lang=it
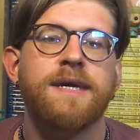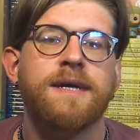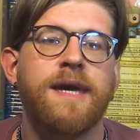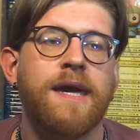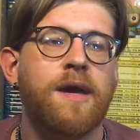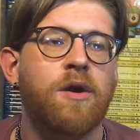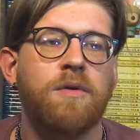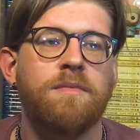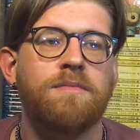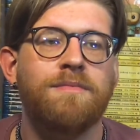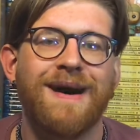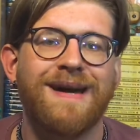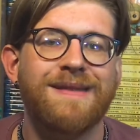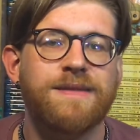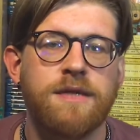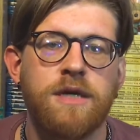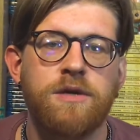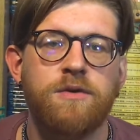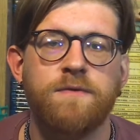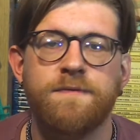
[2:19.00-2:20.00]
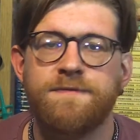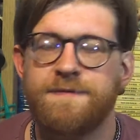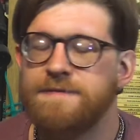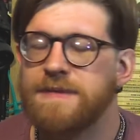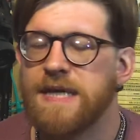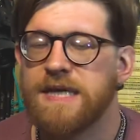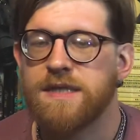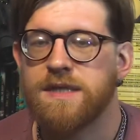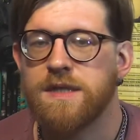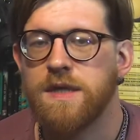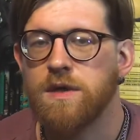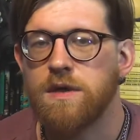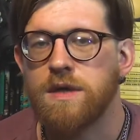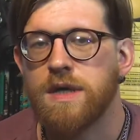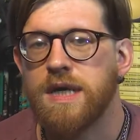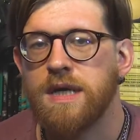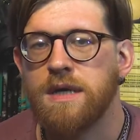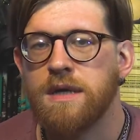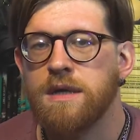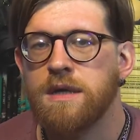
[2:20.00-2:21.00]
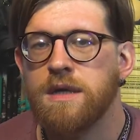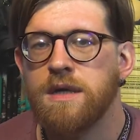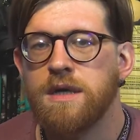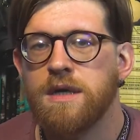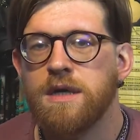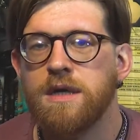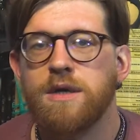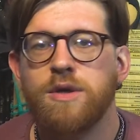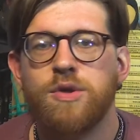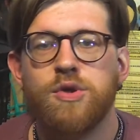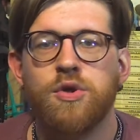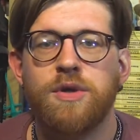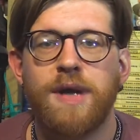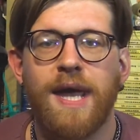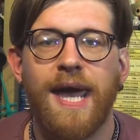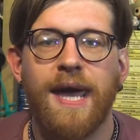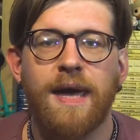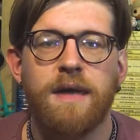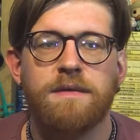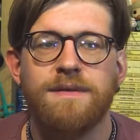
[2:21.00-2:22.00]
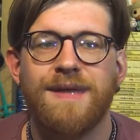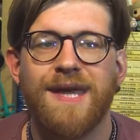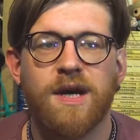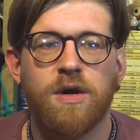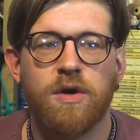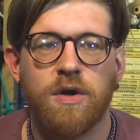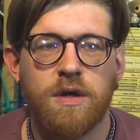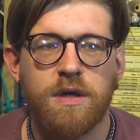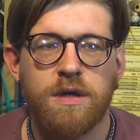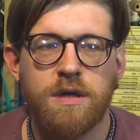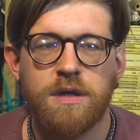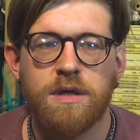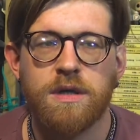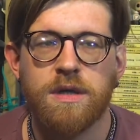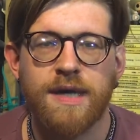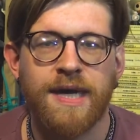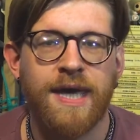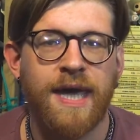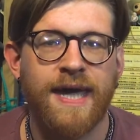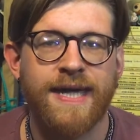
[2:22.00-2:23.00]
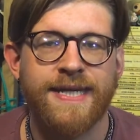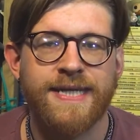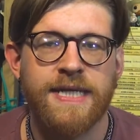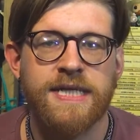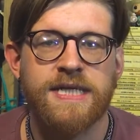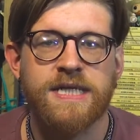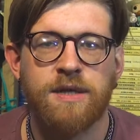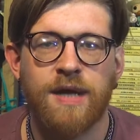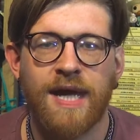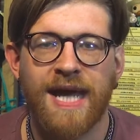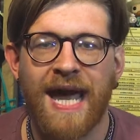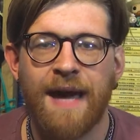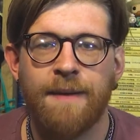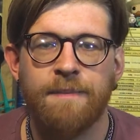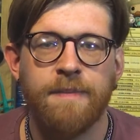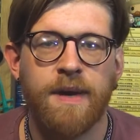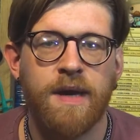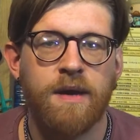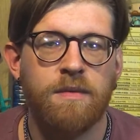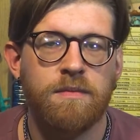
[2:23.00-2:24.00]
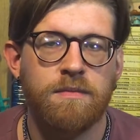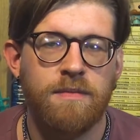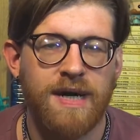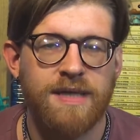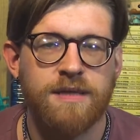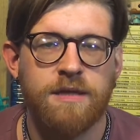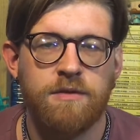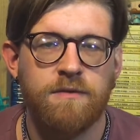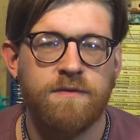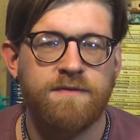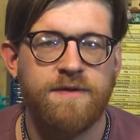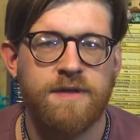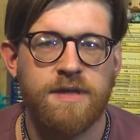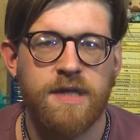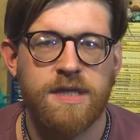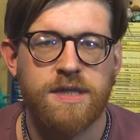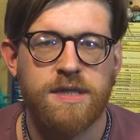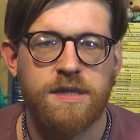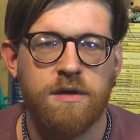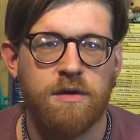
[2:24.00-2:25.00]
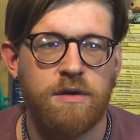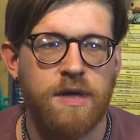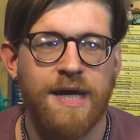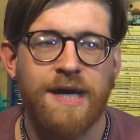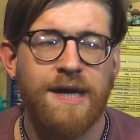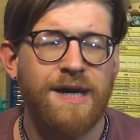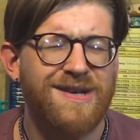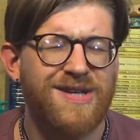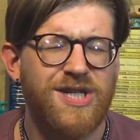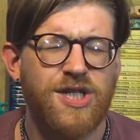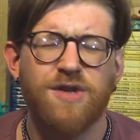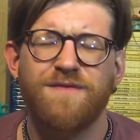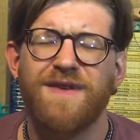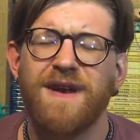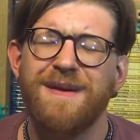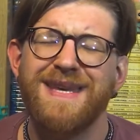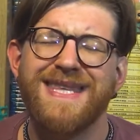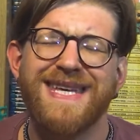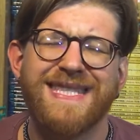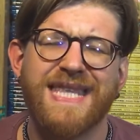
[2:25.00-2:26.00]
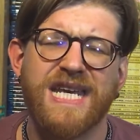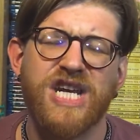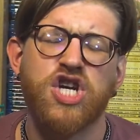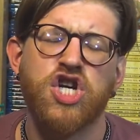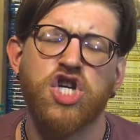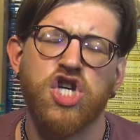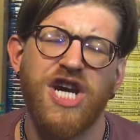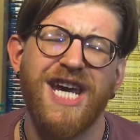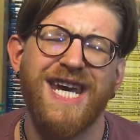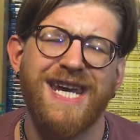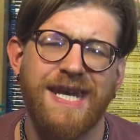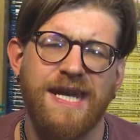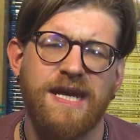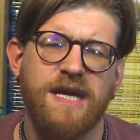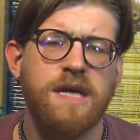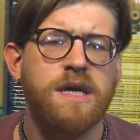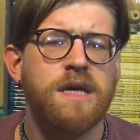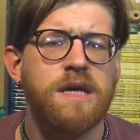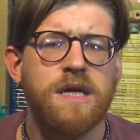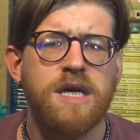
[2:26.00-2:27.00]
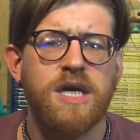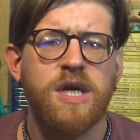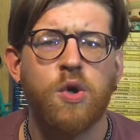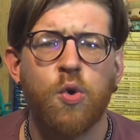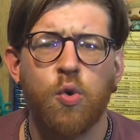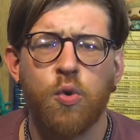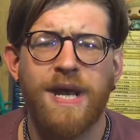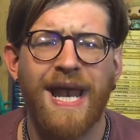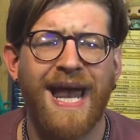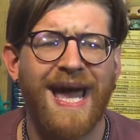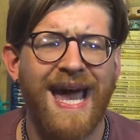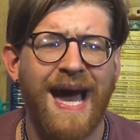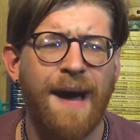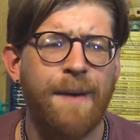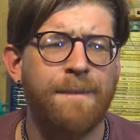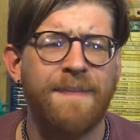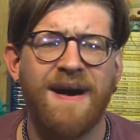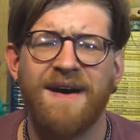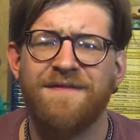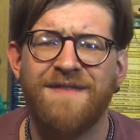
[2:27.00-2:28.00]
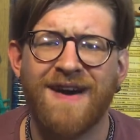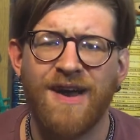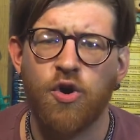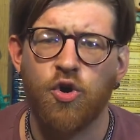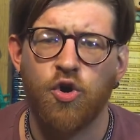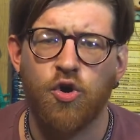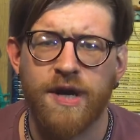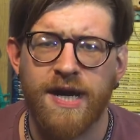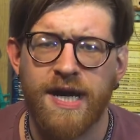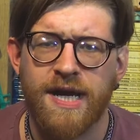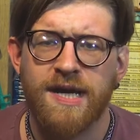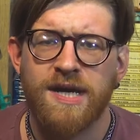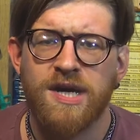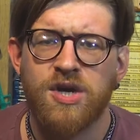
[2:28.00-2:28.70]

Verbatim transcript: che combatte in un film d'azione. Non è The Rock che è senza una gamba e combatte in un film d'azione. Ci sono veramente tre scene in cui la gamba ha valore,